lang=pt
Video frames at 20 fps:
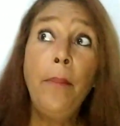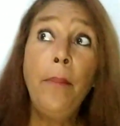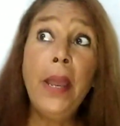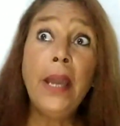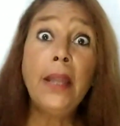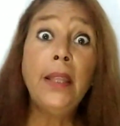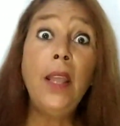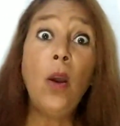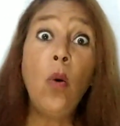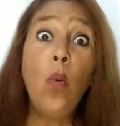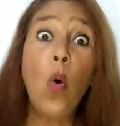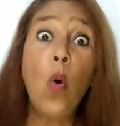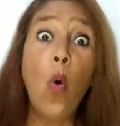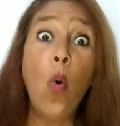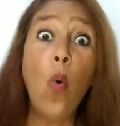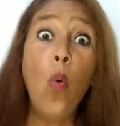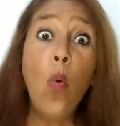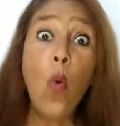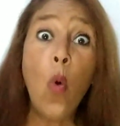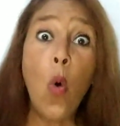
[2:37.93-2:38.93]
Perdeu
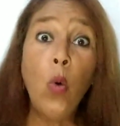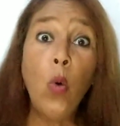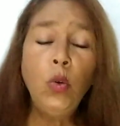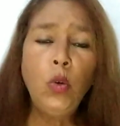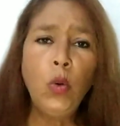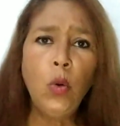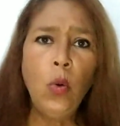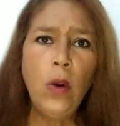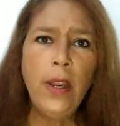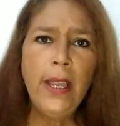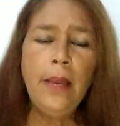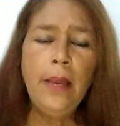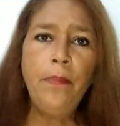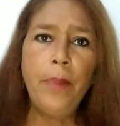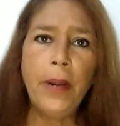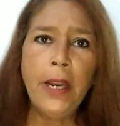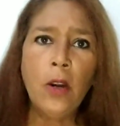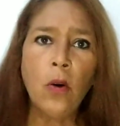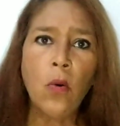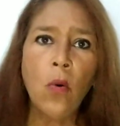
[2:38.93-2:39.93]
um outro
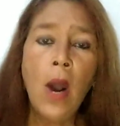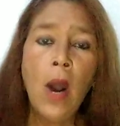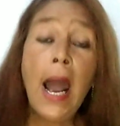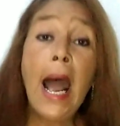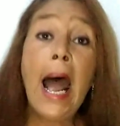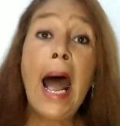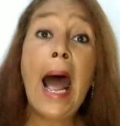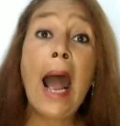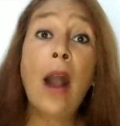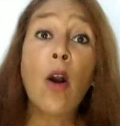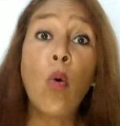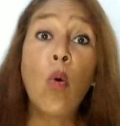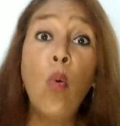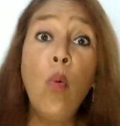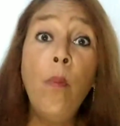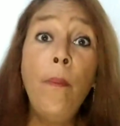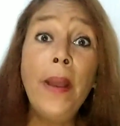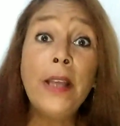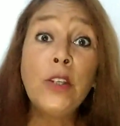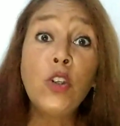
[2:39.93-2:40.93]
emprego. A
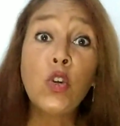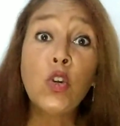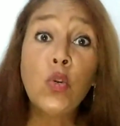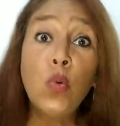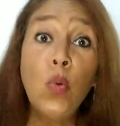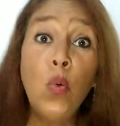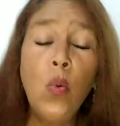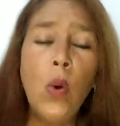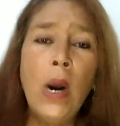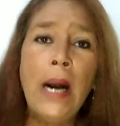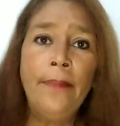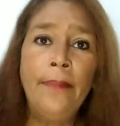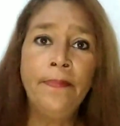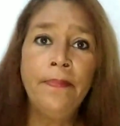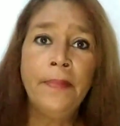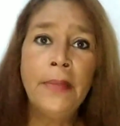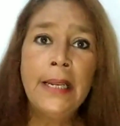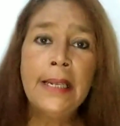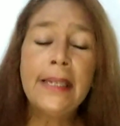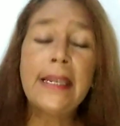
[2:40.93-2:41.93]
culpa é sua.
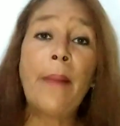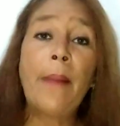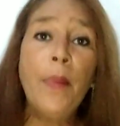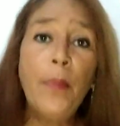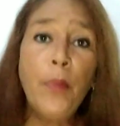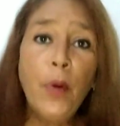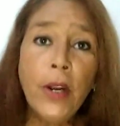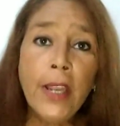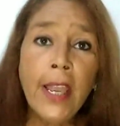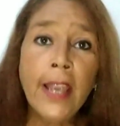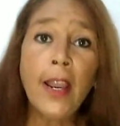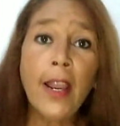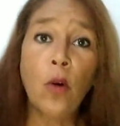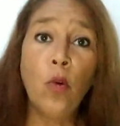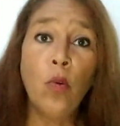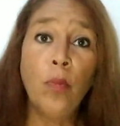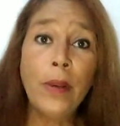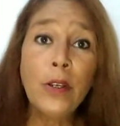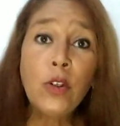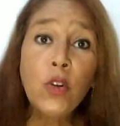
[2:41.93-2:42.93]
Sabe por que, que a
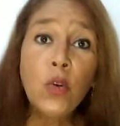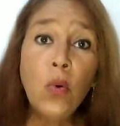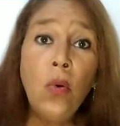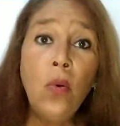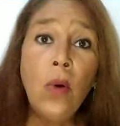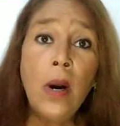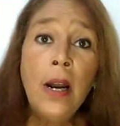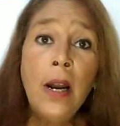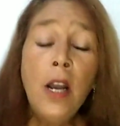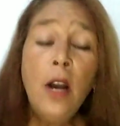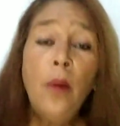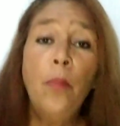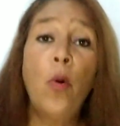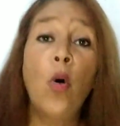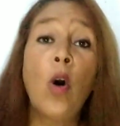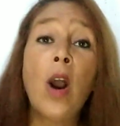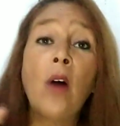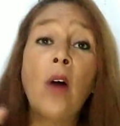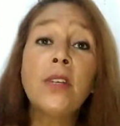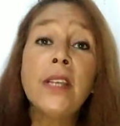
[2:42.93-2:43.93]
culpa é sua?
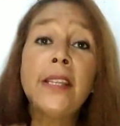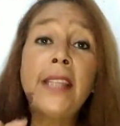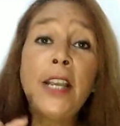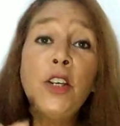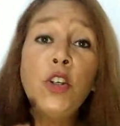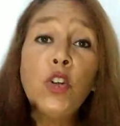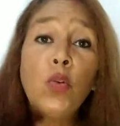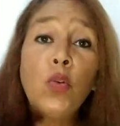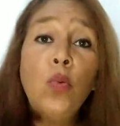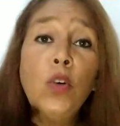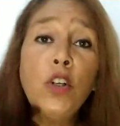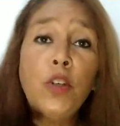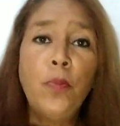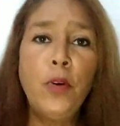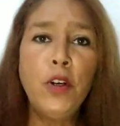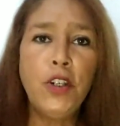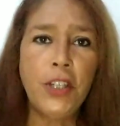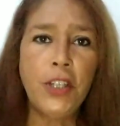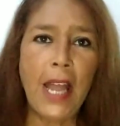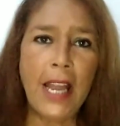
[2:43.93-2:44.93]
Por causa das suas
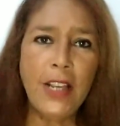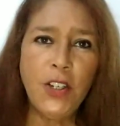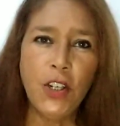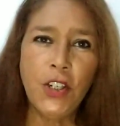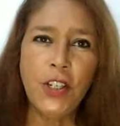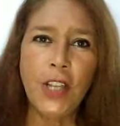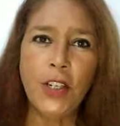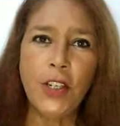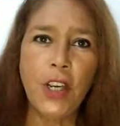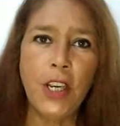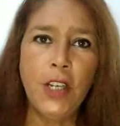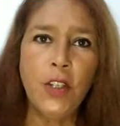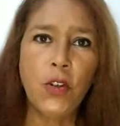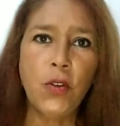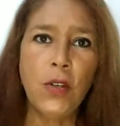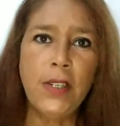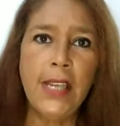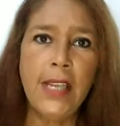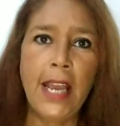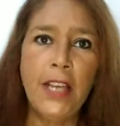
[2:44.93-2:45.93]
postagens nas
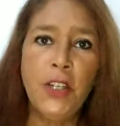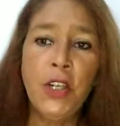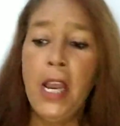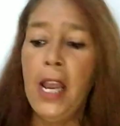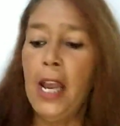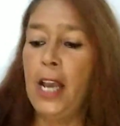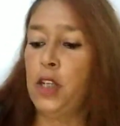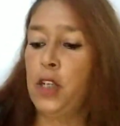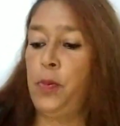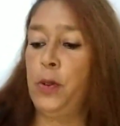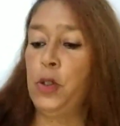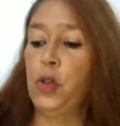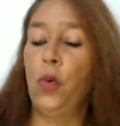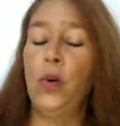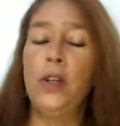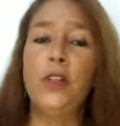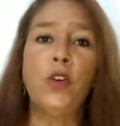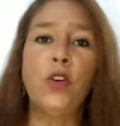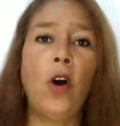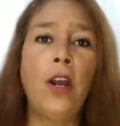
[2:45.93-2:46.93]
redes sociais. As
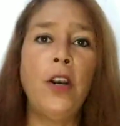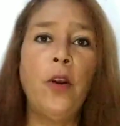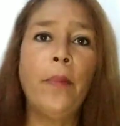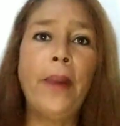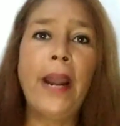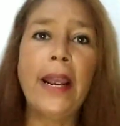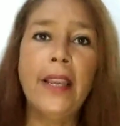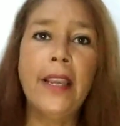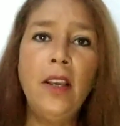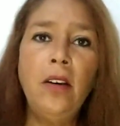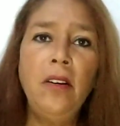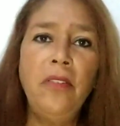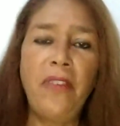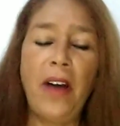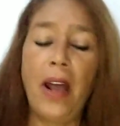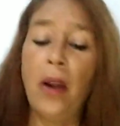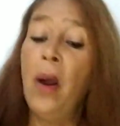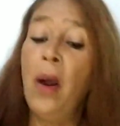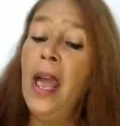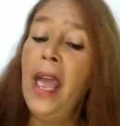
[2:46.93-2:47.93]
pessoas olham para aquilo e
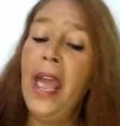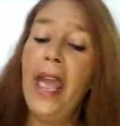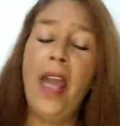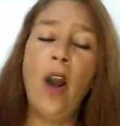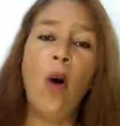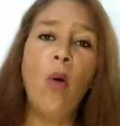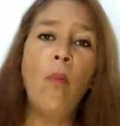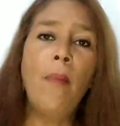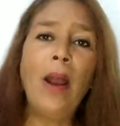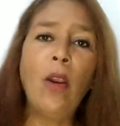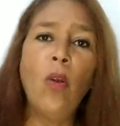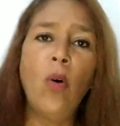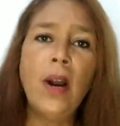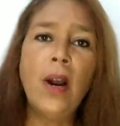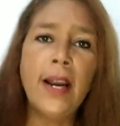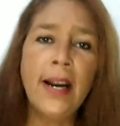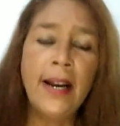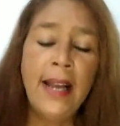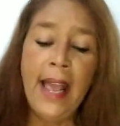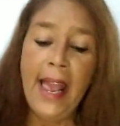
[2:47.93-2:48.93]
falam: é uma
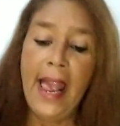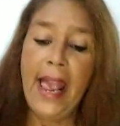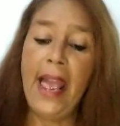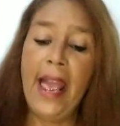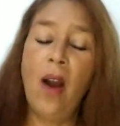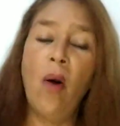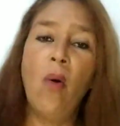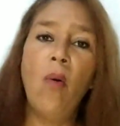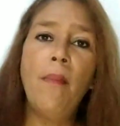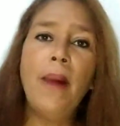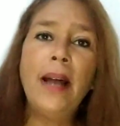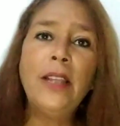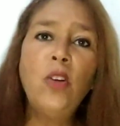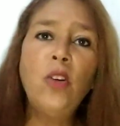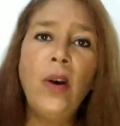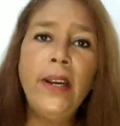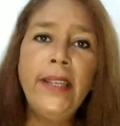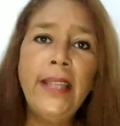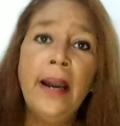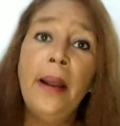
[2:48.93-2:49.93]
louca, é uma
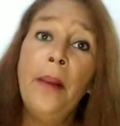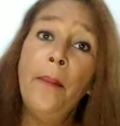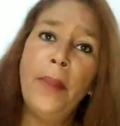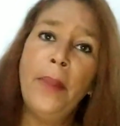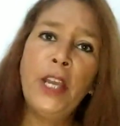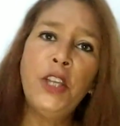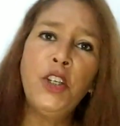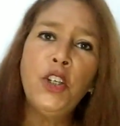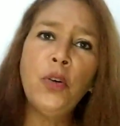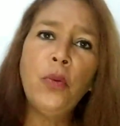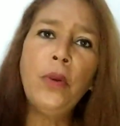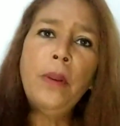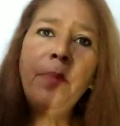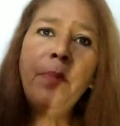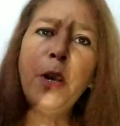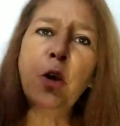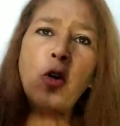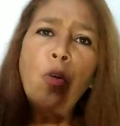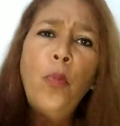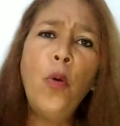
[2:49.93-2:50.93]
doida. Perdi o
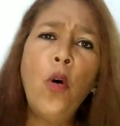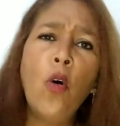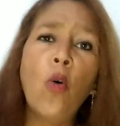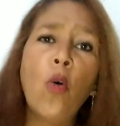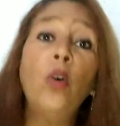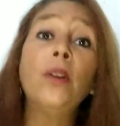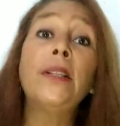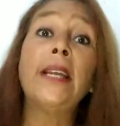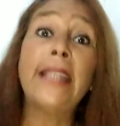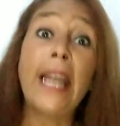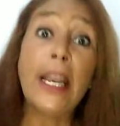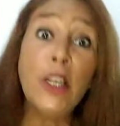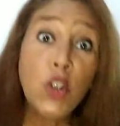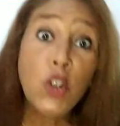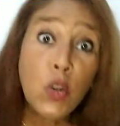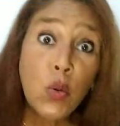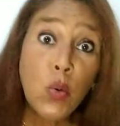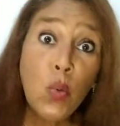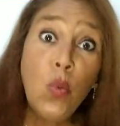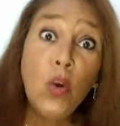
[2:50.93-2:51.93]
emprego por conta das
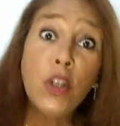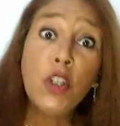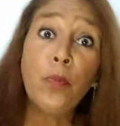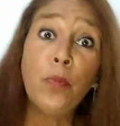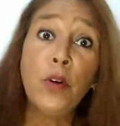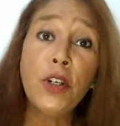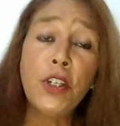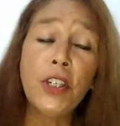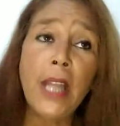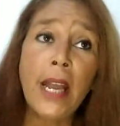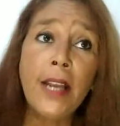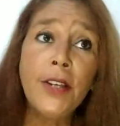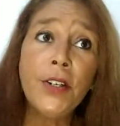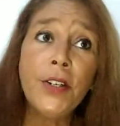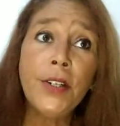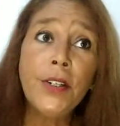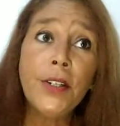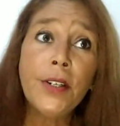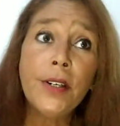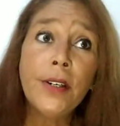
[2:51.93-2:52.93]
suas
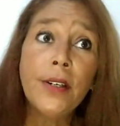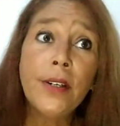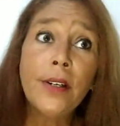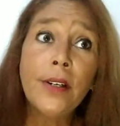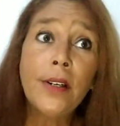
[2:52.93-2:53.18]
postagens.